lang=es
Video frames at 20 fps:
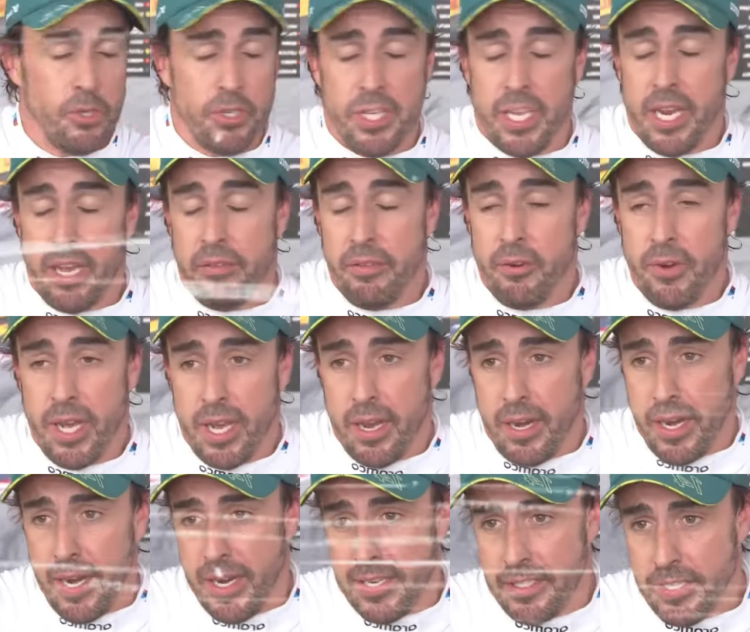motor tiene que hacer una
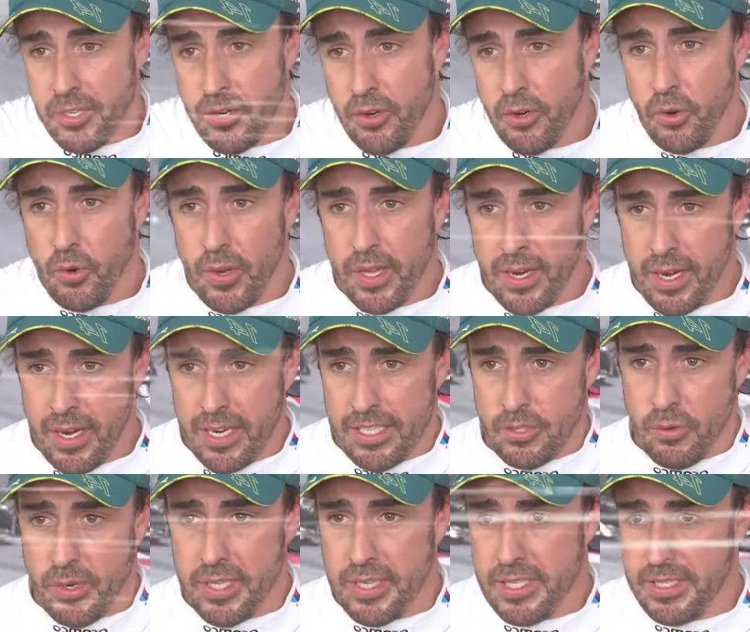carrera, si no, no cuadran
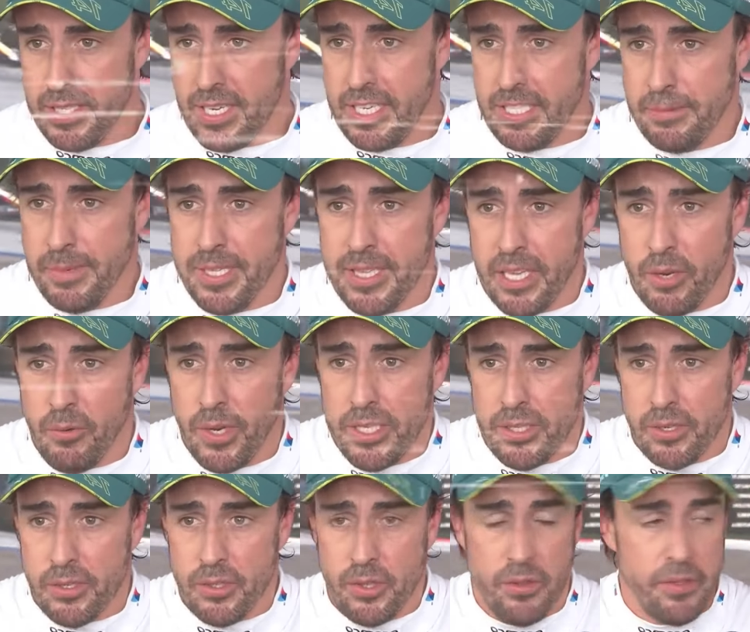las cuentas de las
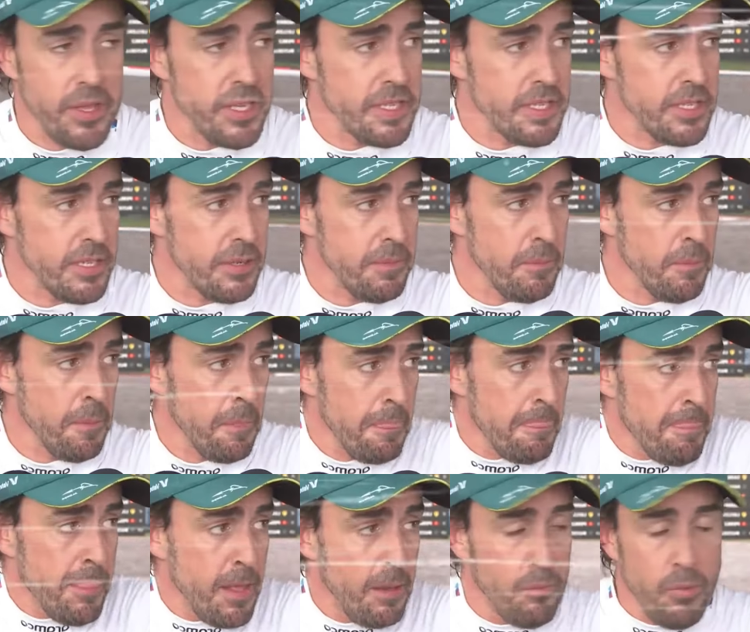24, entonces
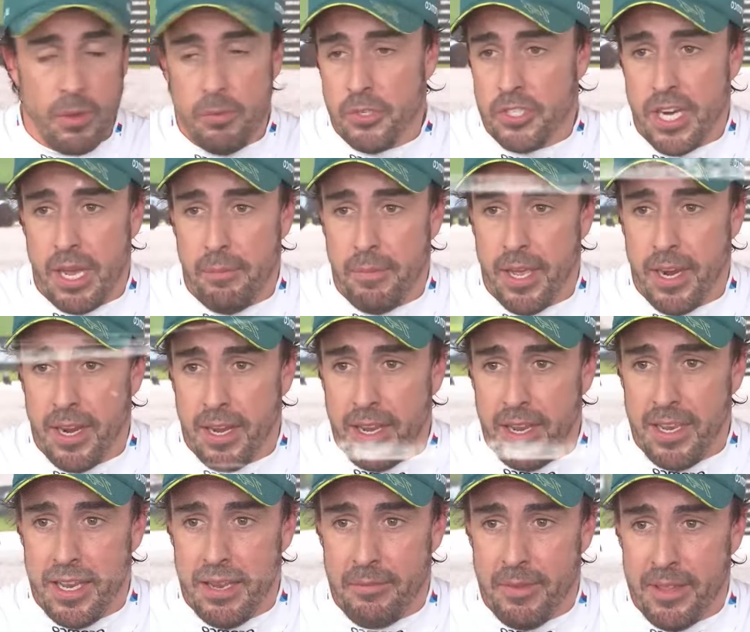podemos cambiar
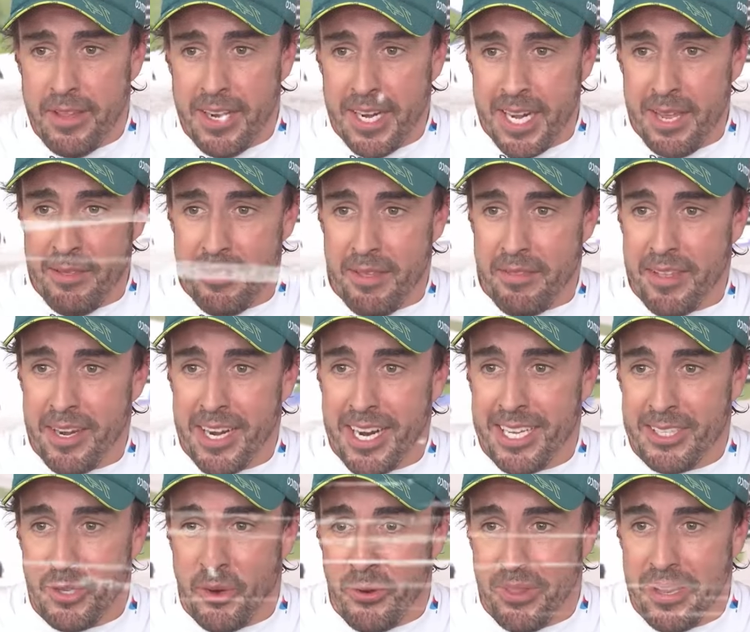aquí y en vez del 15 hacer el
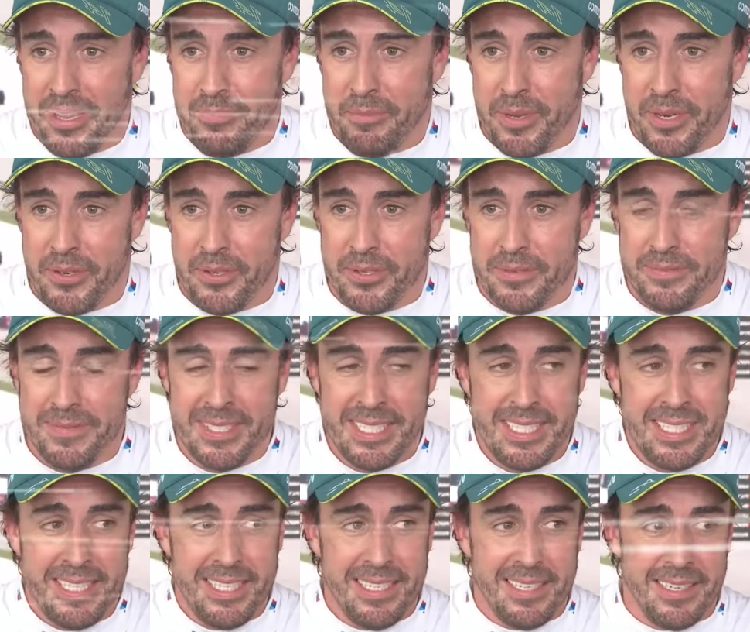14, pero
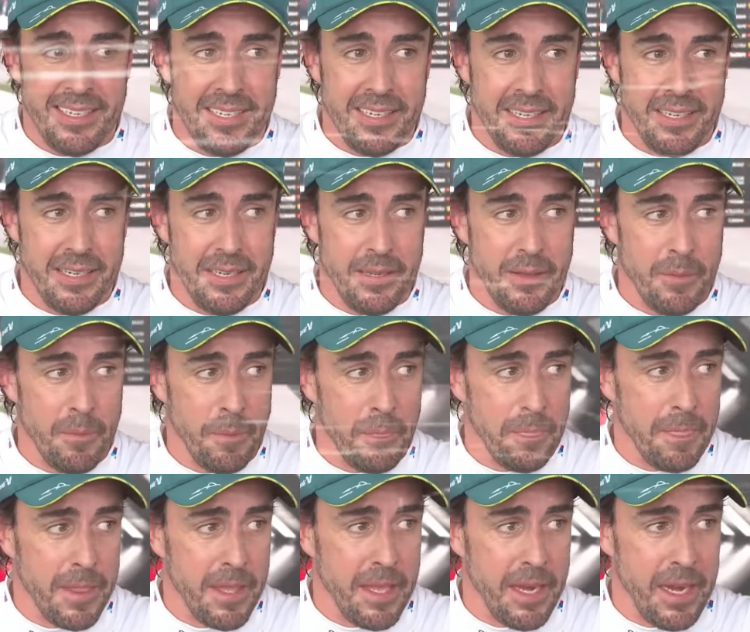
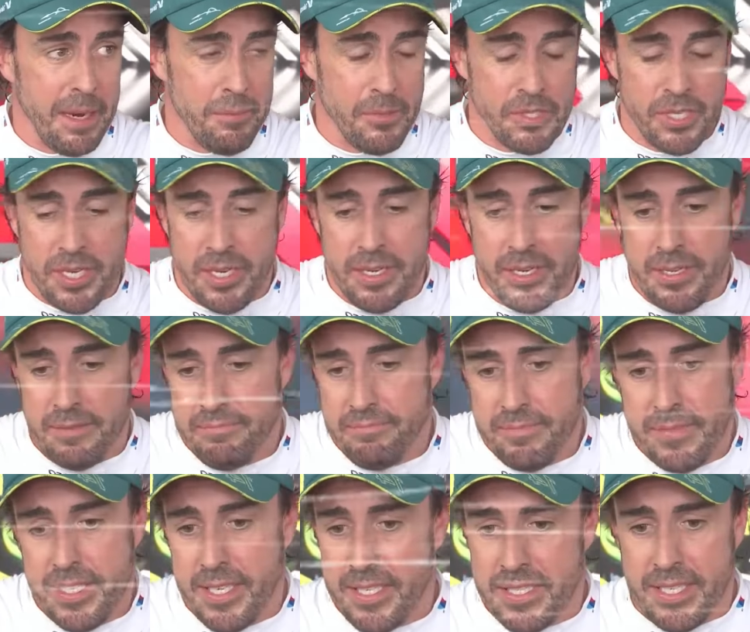Em, creemos
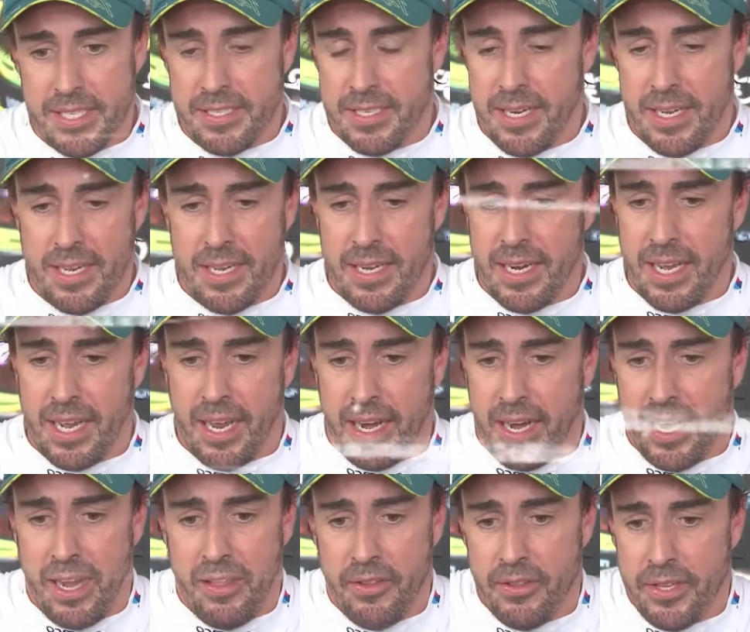que, esta es la,
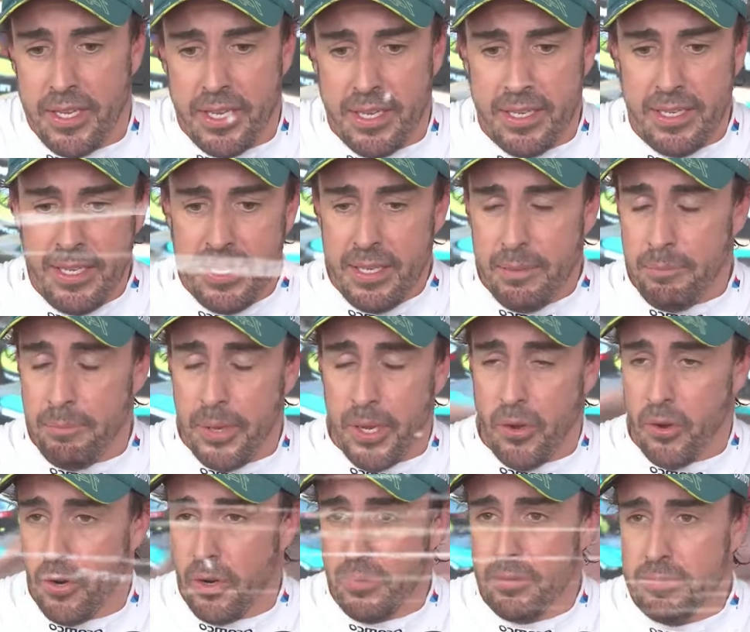carrera donde
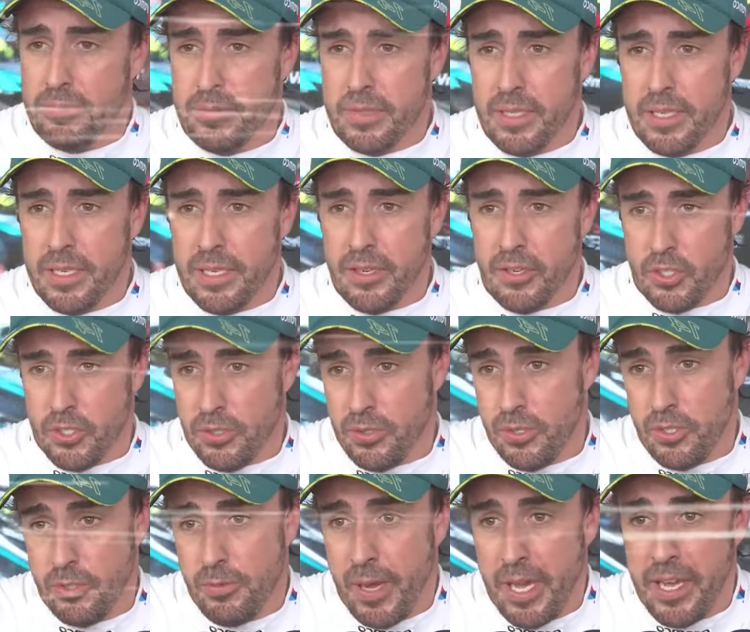peor eh, nos,
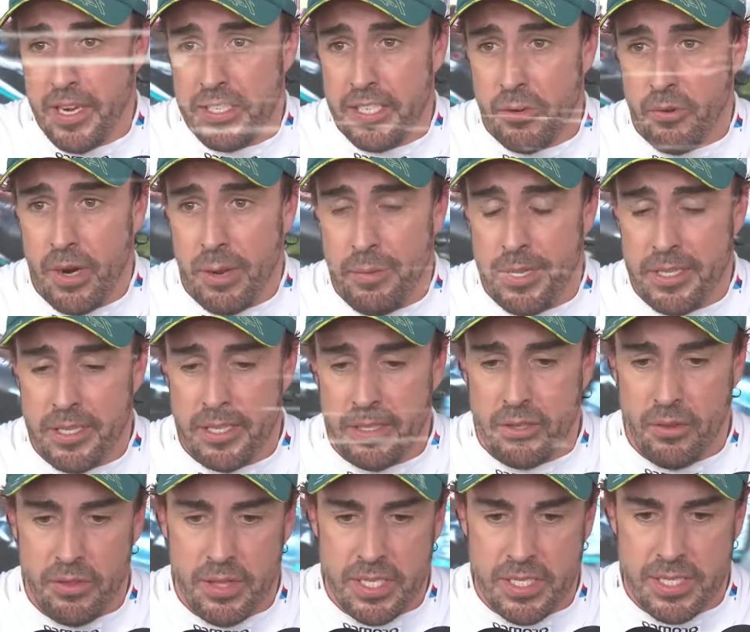va a ir seguramente,
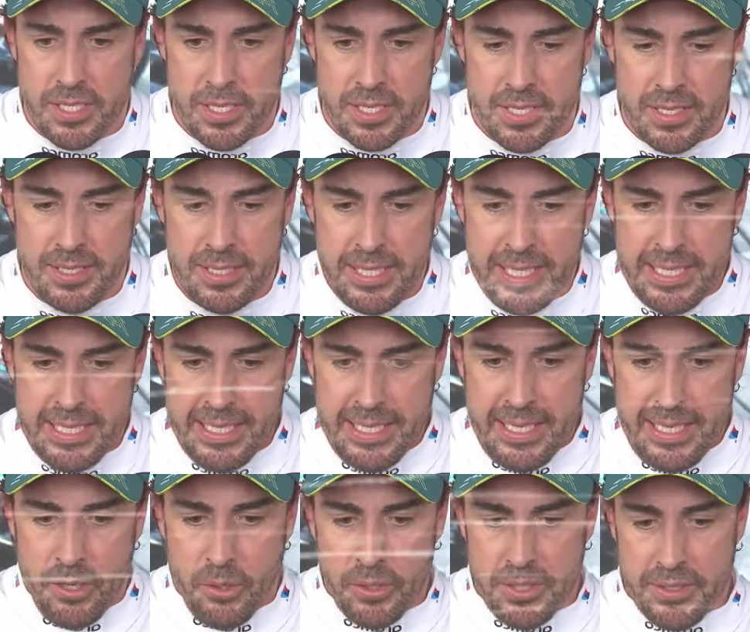entonces eh,
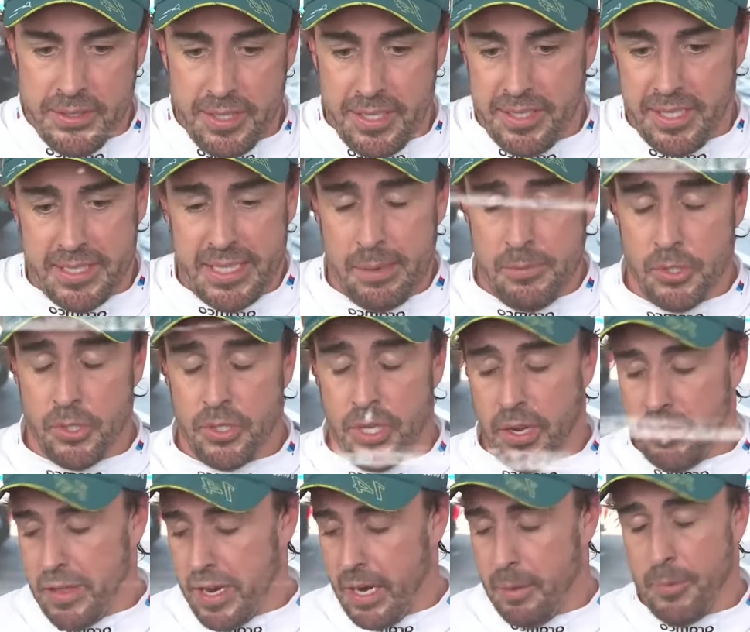intentamos
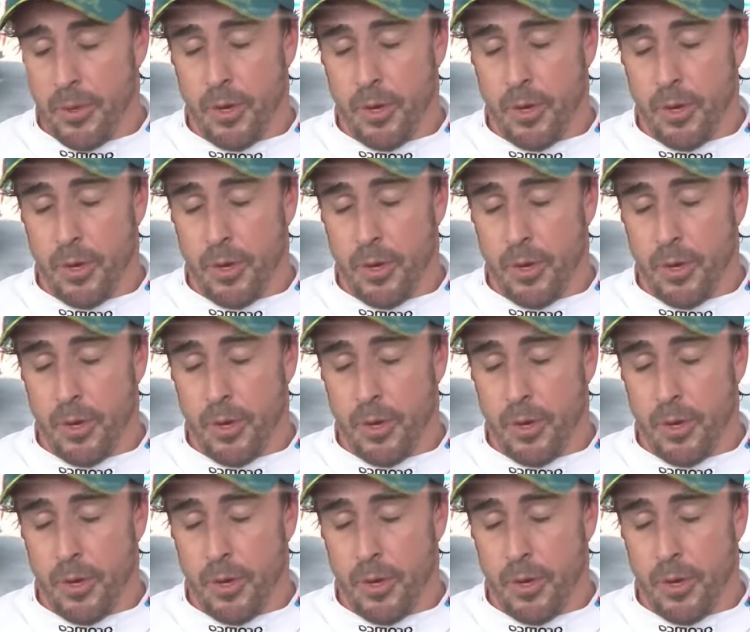utilizar